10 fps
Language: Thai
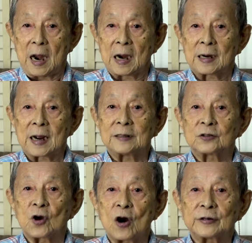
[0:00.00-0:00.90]
อาการ
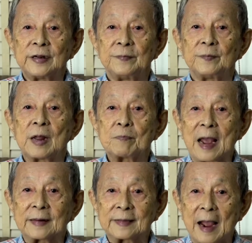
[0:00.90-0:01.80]
ช็อกนี่น้ำ
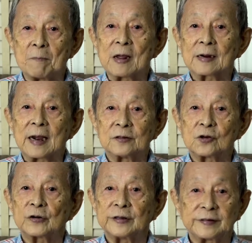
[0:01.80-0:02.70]
ตาลต่ำและการ
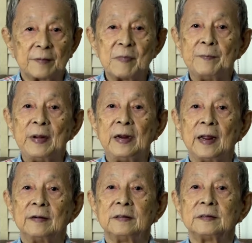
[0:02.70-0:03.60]
ช็อกจะไม่มีแล้ว